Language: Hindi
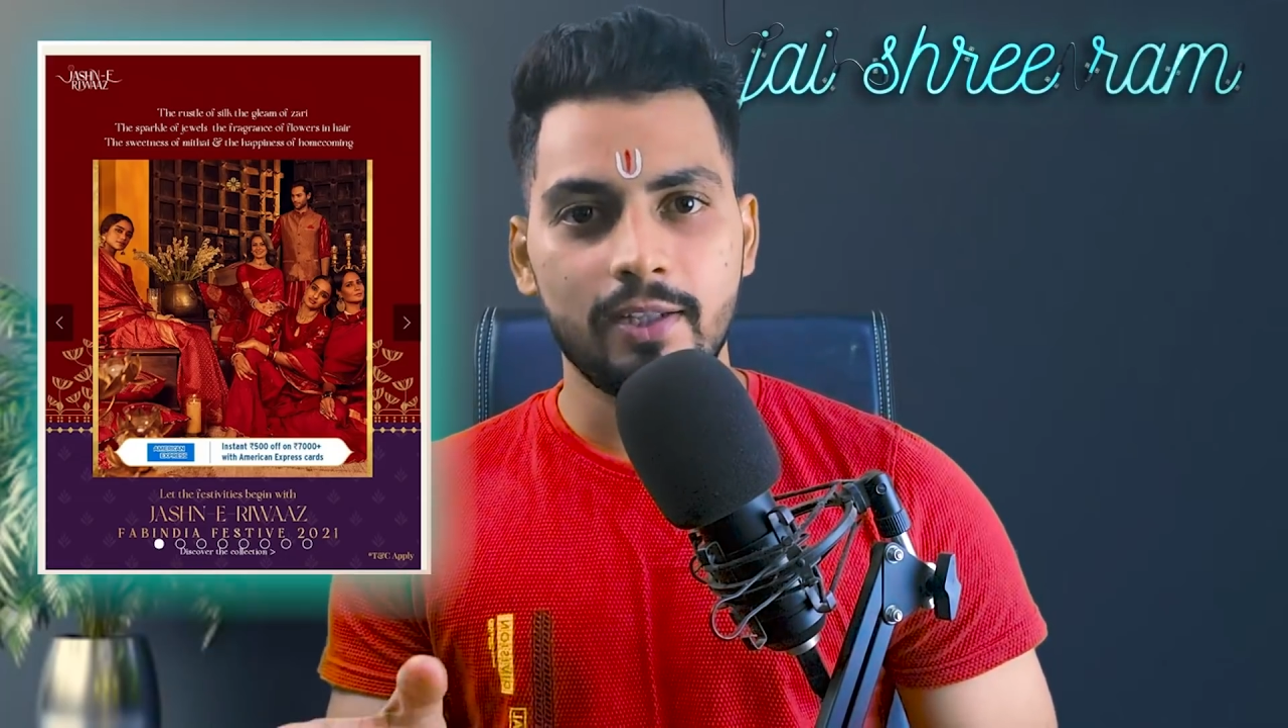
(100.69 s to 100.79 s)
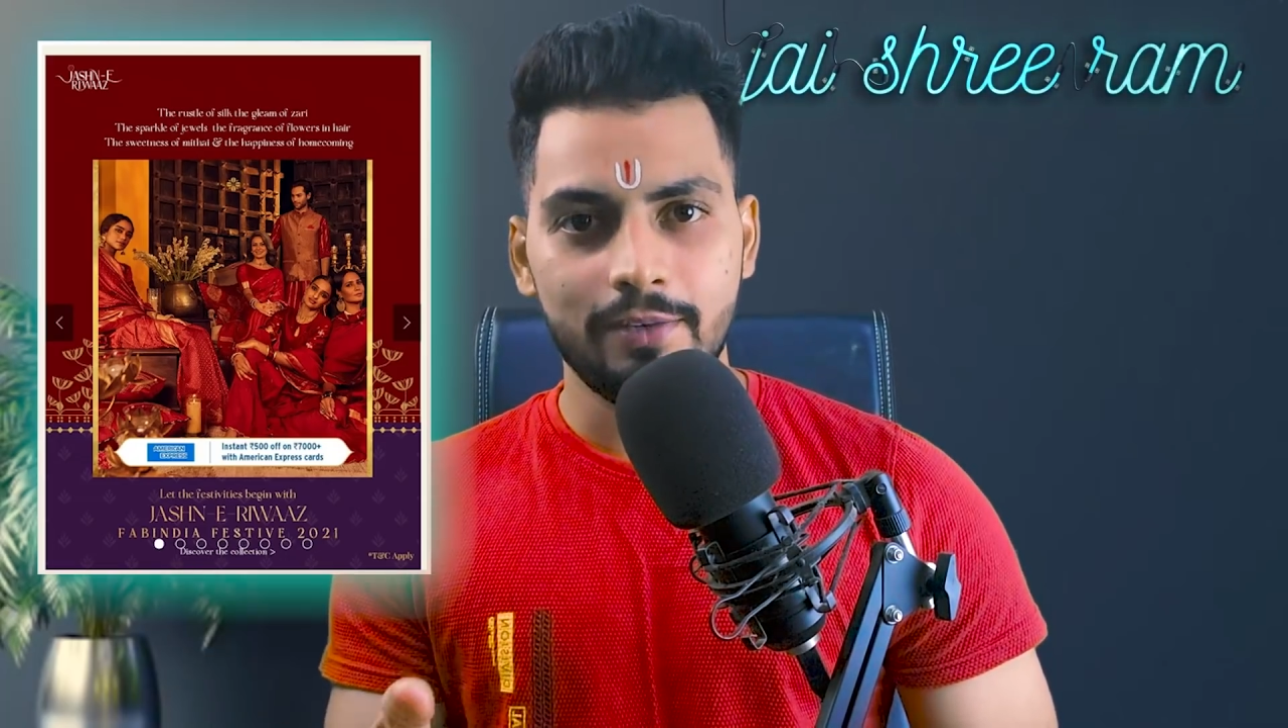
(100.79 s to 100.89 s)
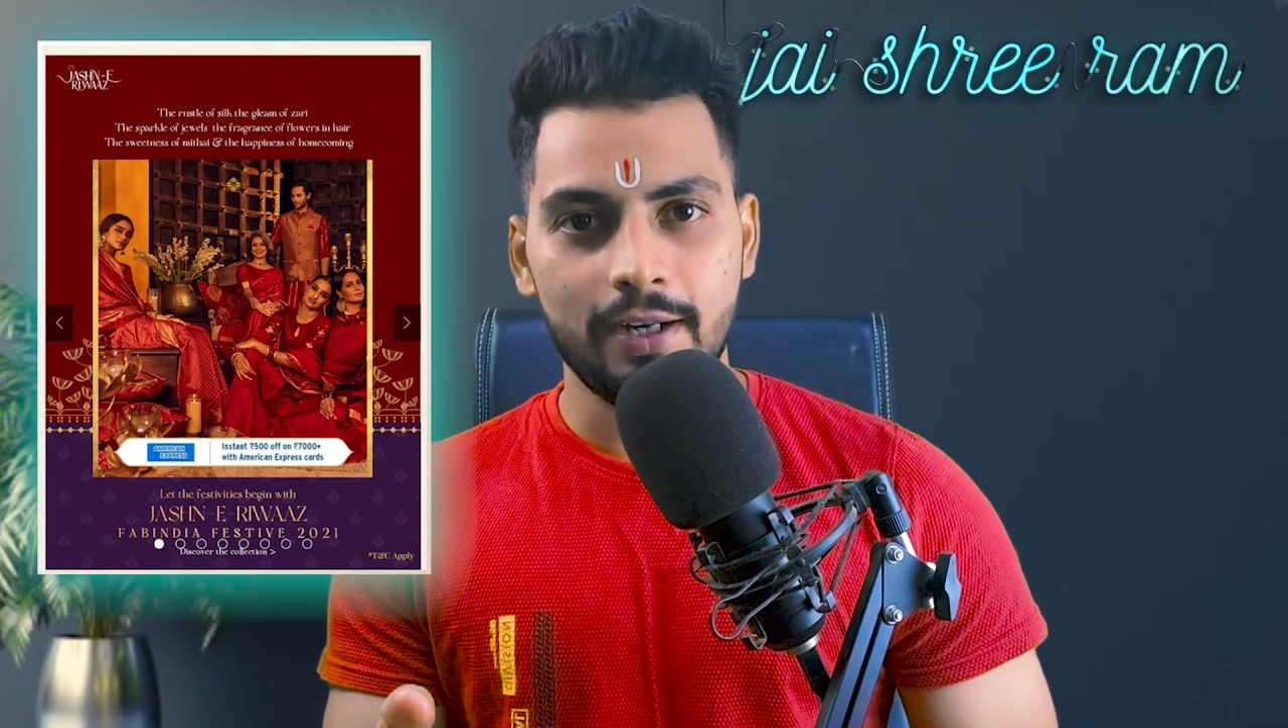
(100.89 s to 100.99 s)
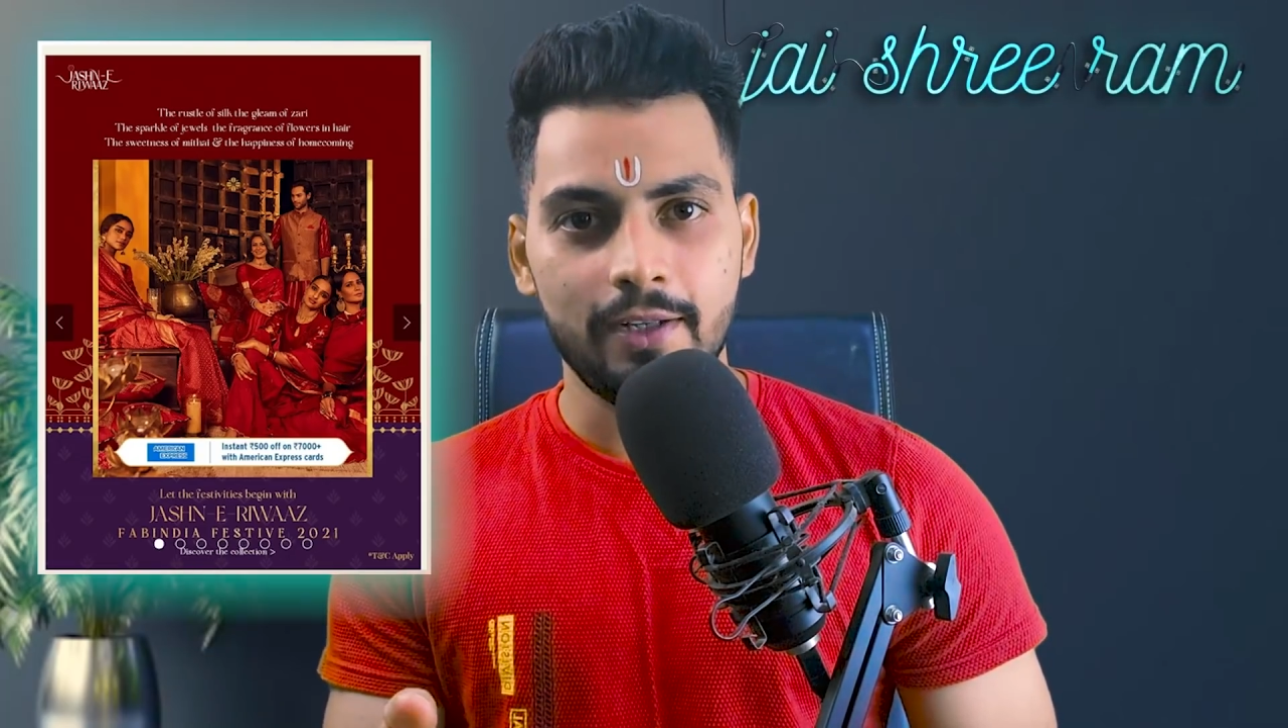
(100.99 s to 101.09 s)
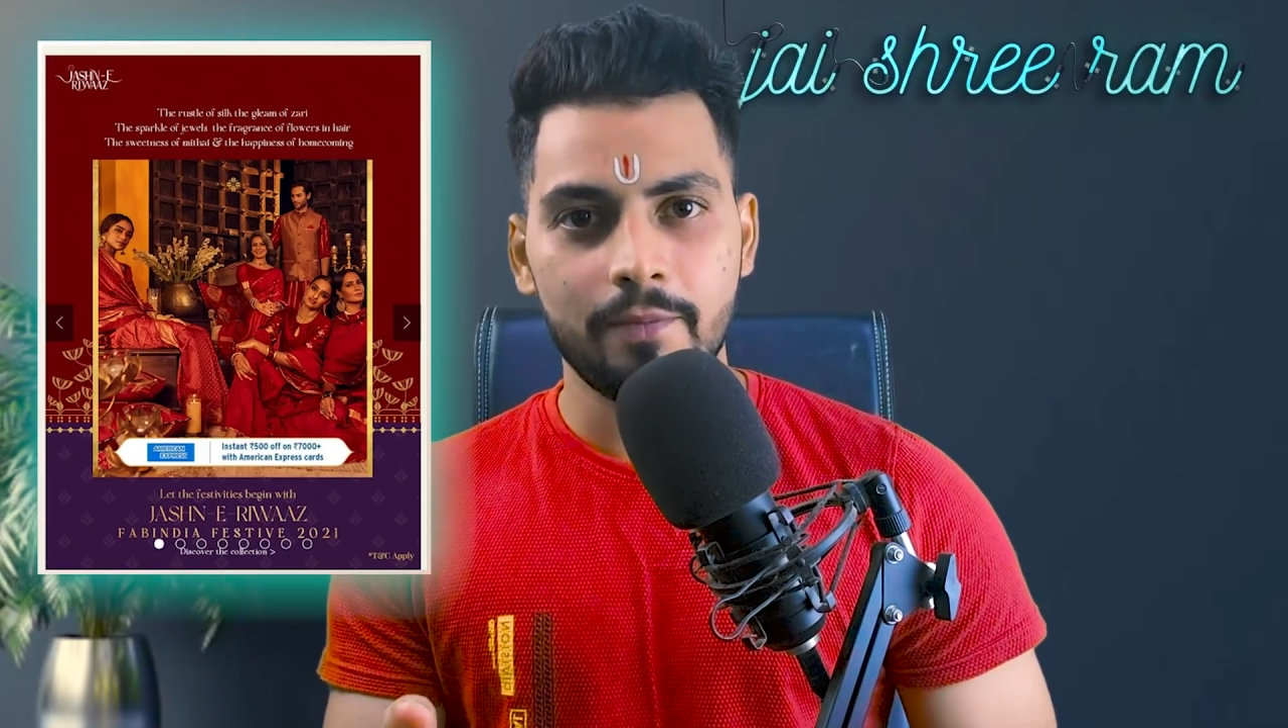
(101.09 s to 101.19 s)
ना
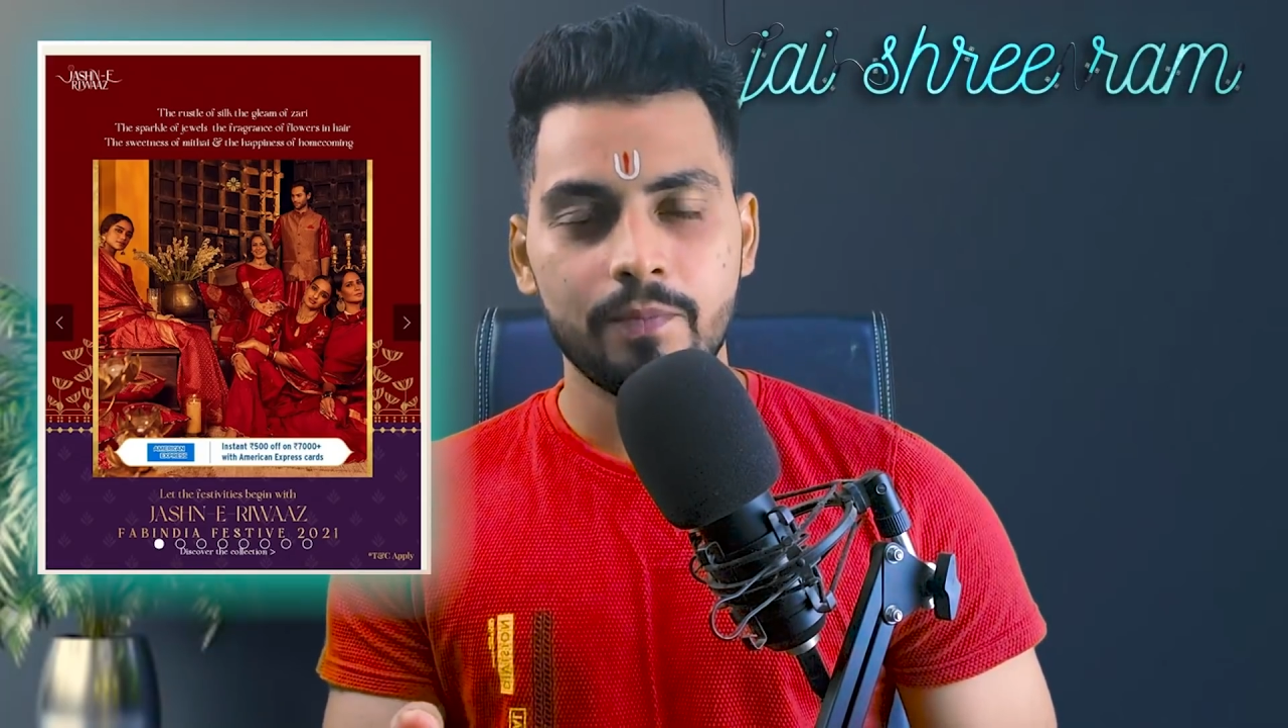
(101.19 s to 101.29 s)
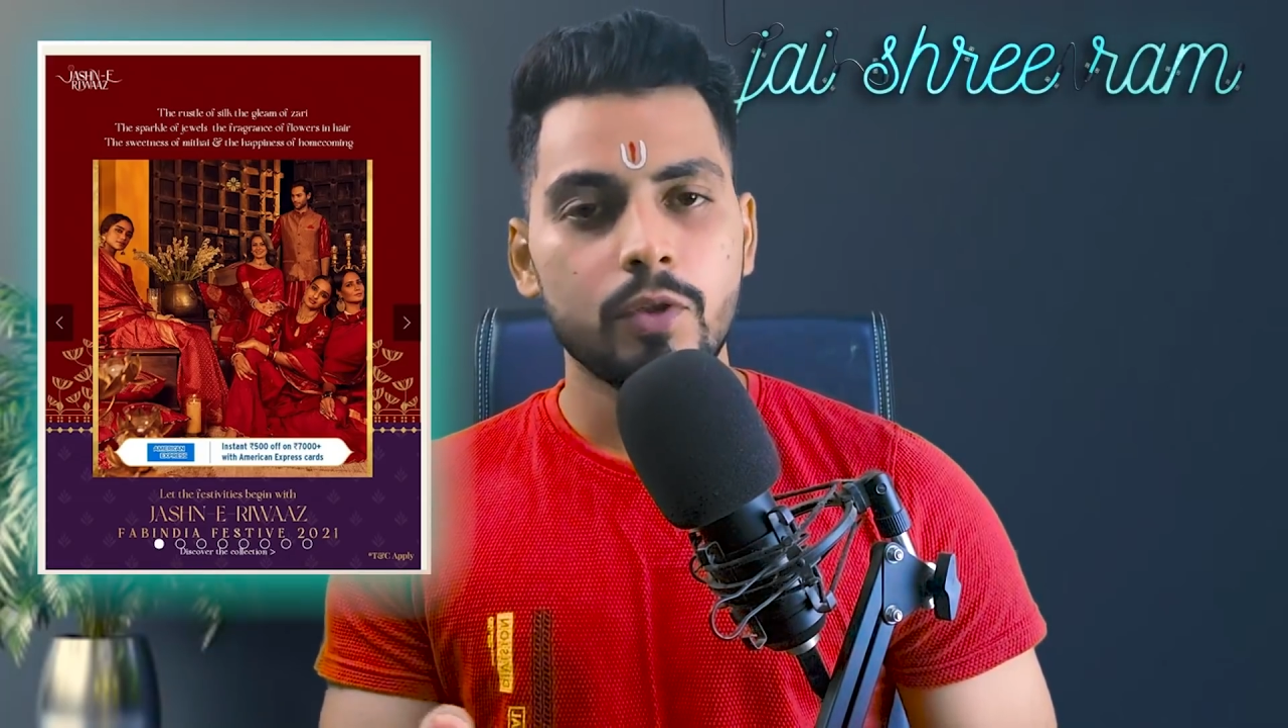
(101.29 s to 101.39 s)
दिवाली